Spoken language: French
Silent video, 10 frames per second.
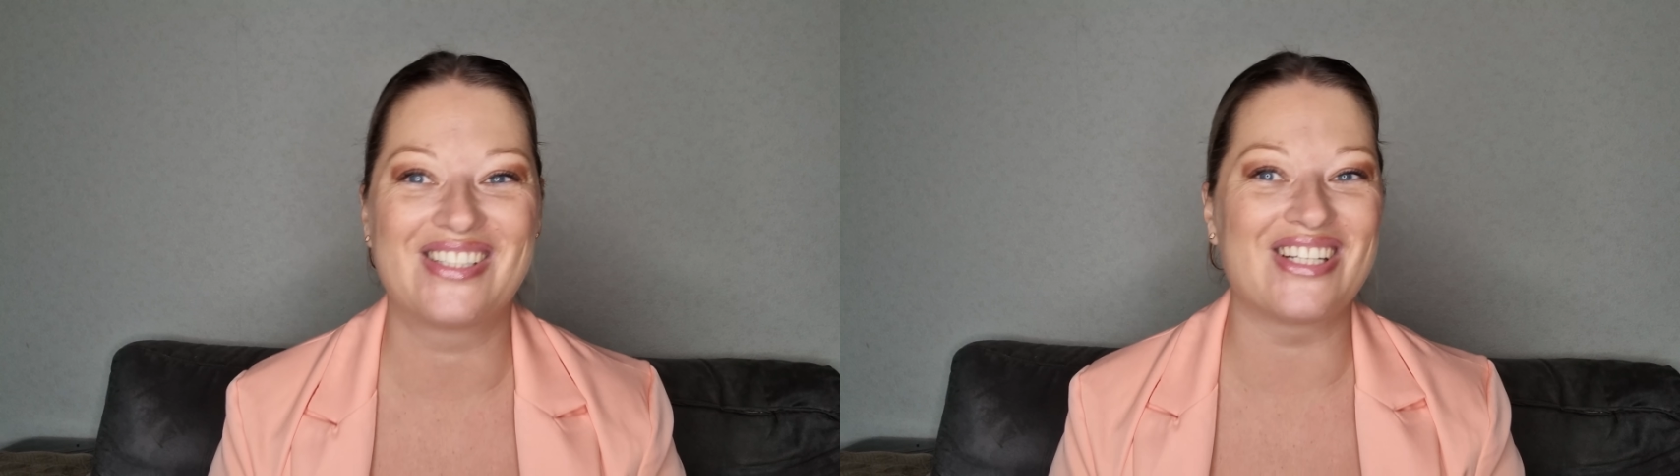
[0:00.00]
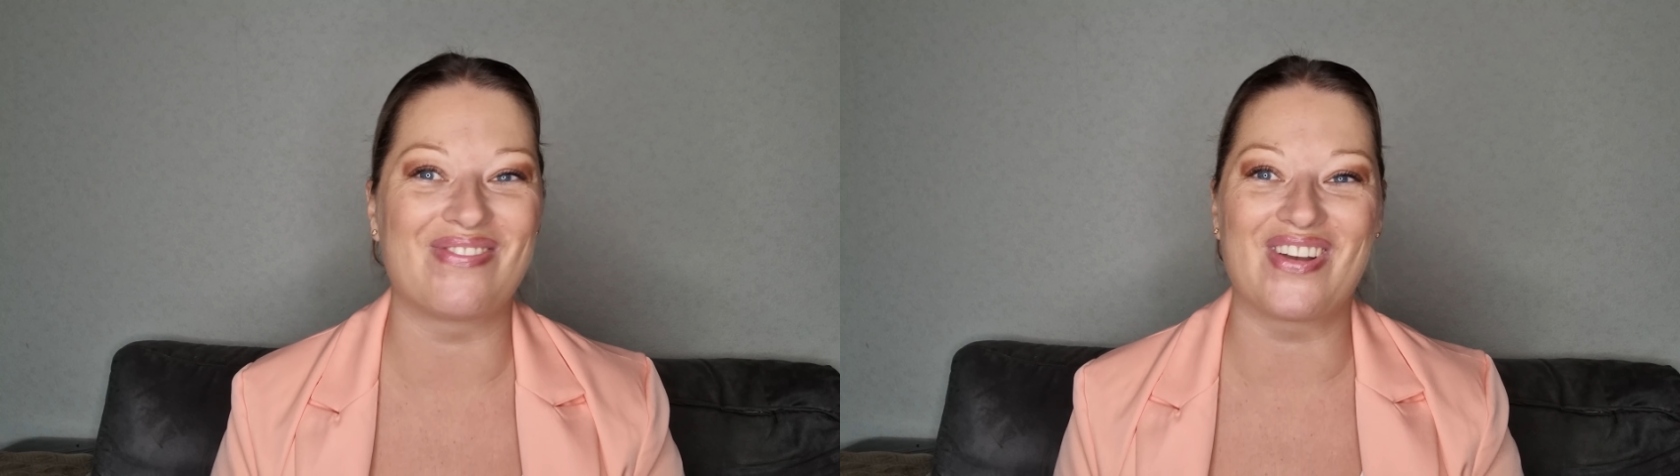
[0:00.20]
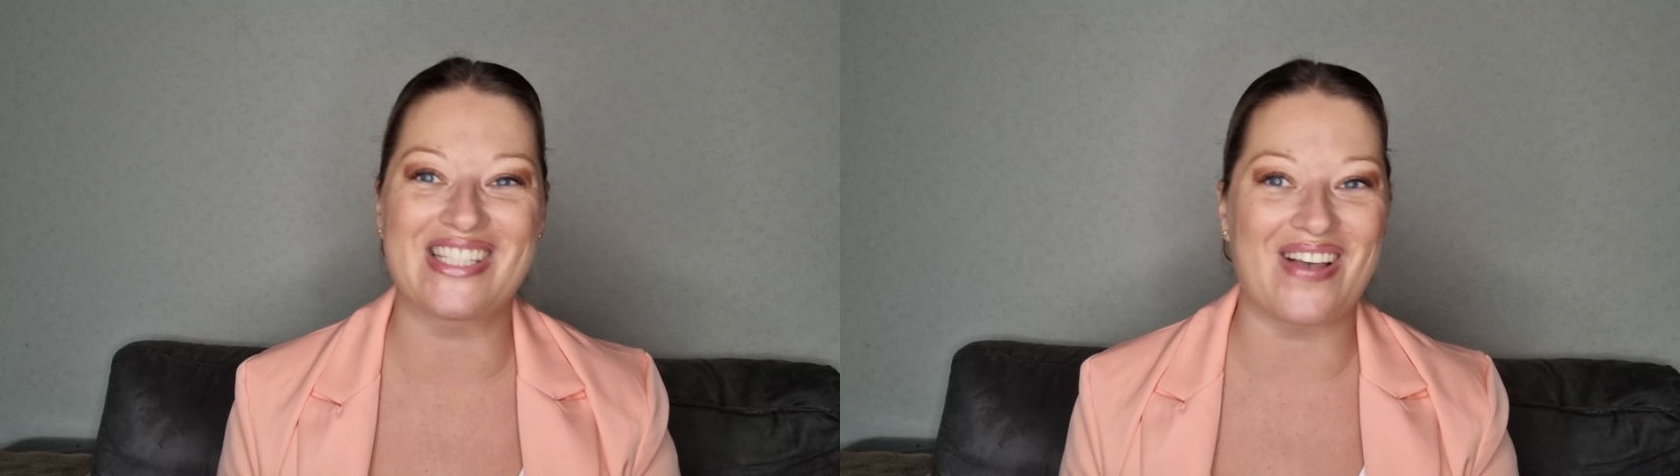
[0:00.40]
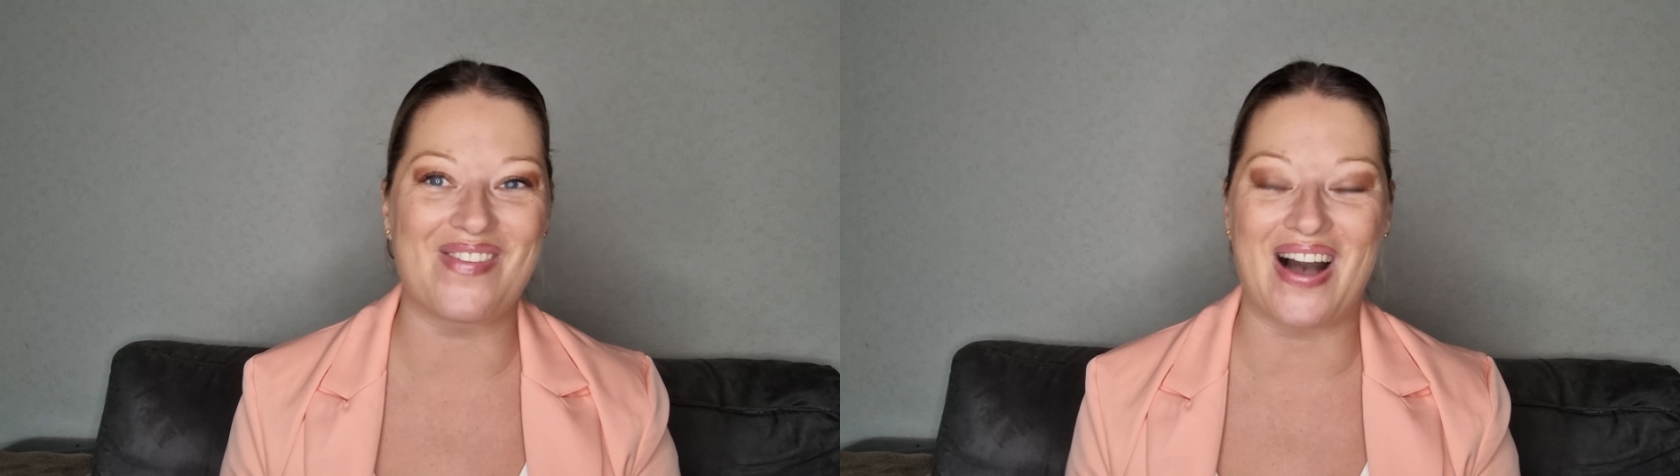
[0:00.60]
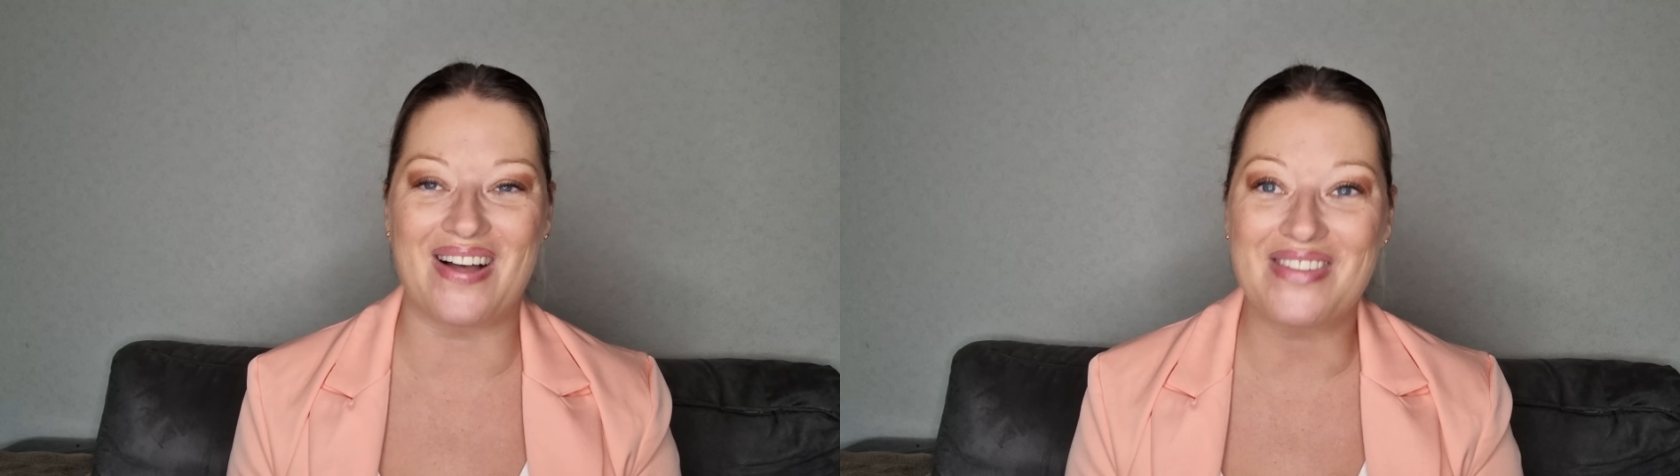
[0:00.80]
Juste pour
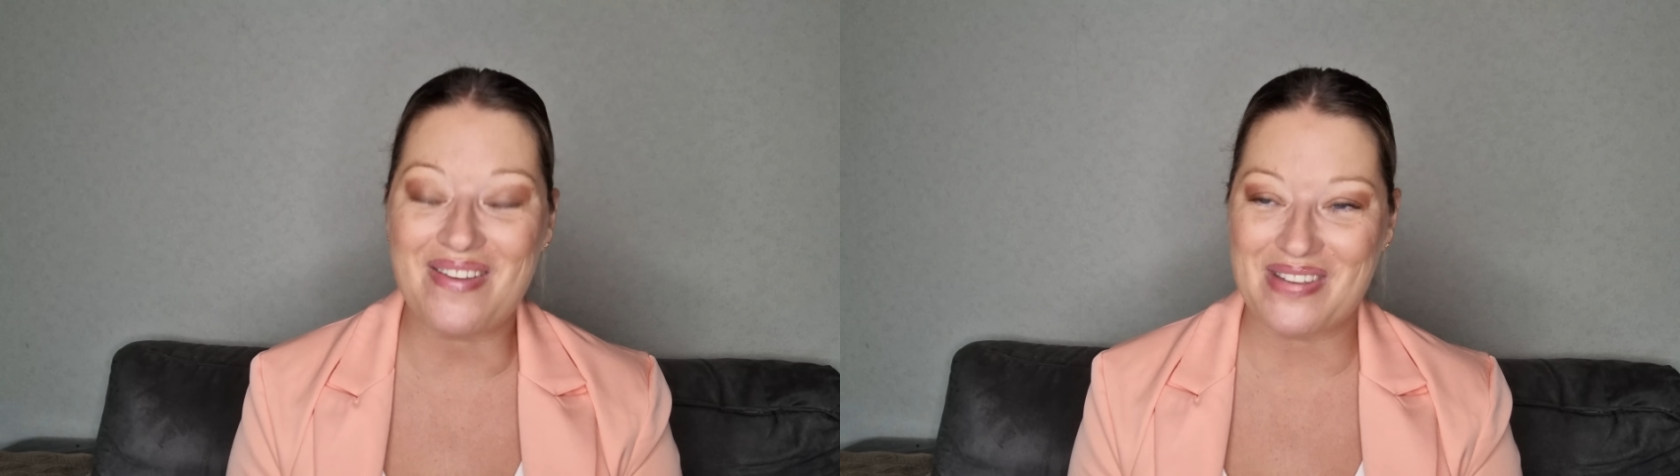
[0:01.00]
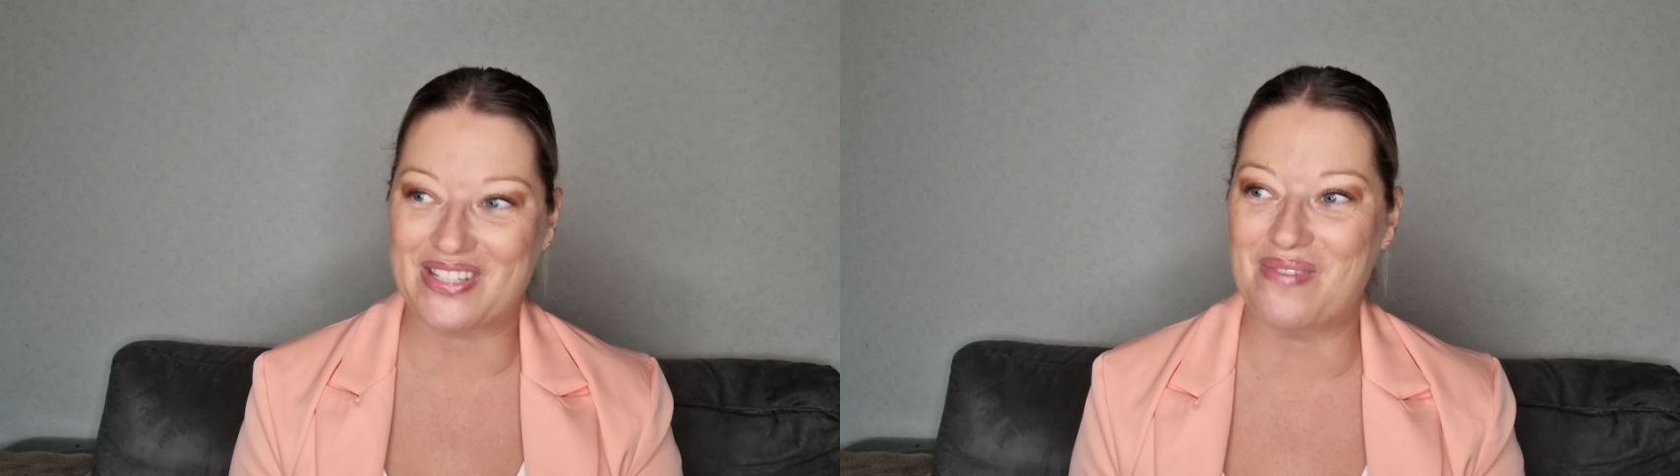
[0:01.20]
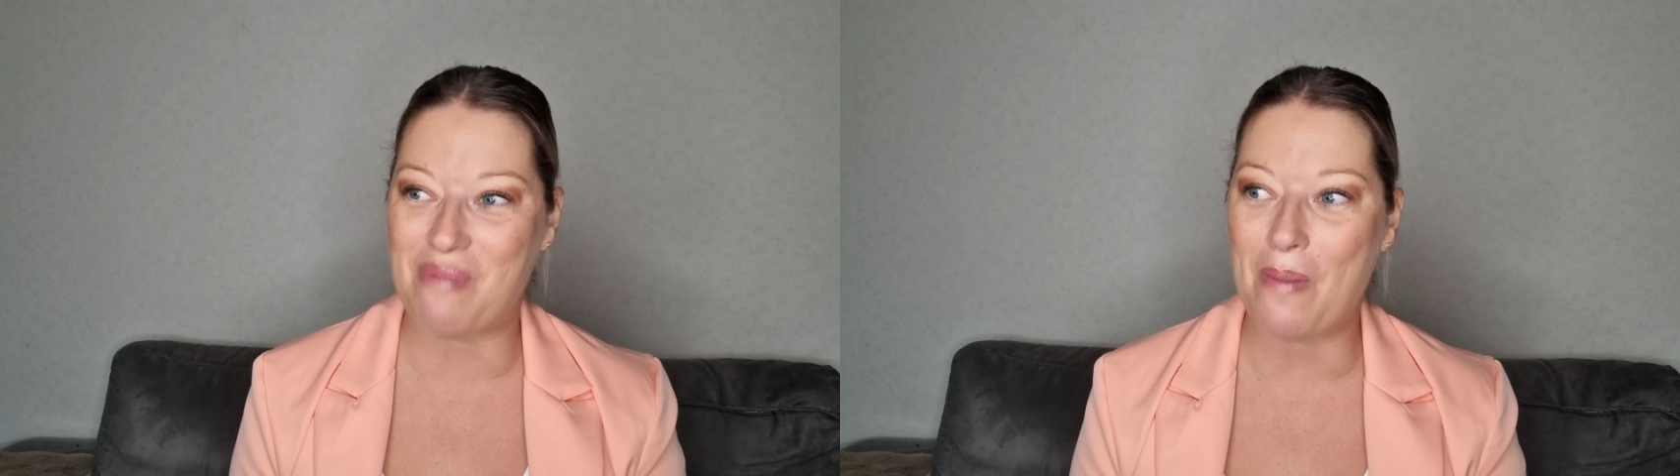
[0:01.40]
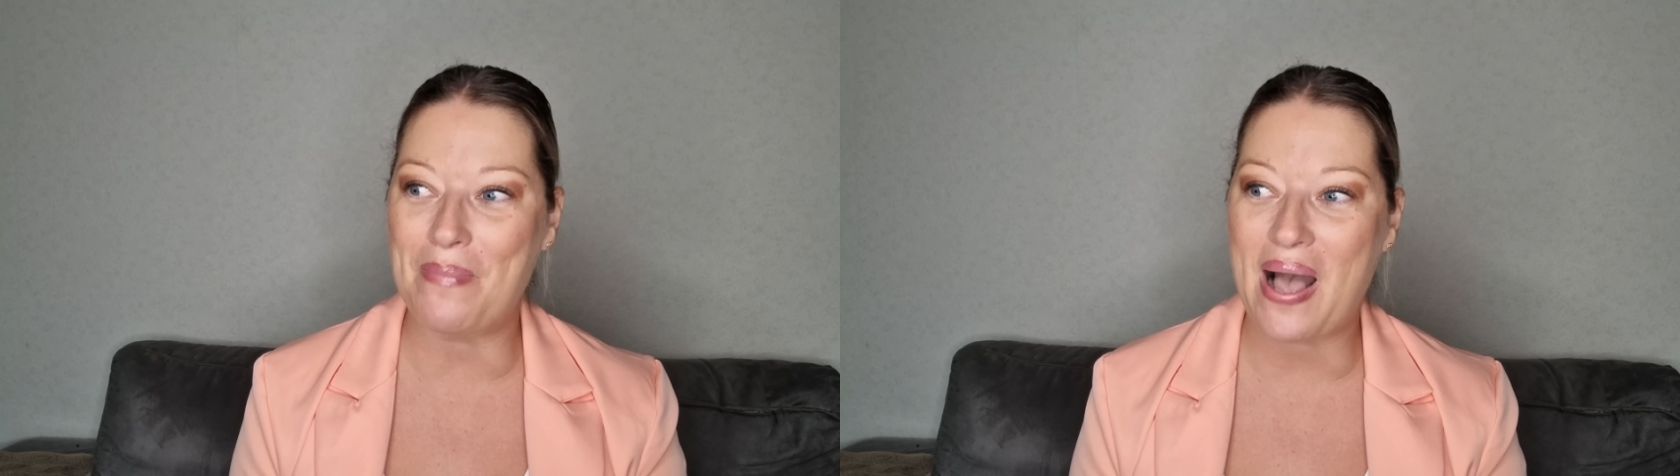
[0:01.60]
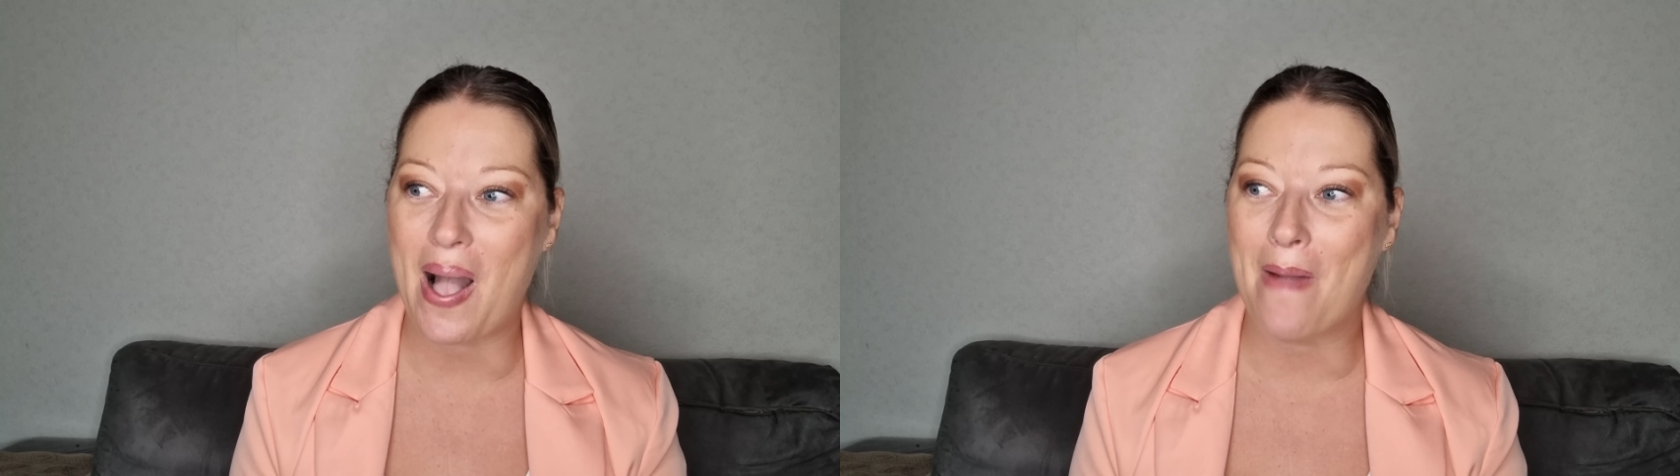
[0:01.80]
savoir. Non, mais je comprends pas.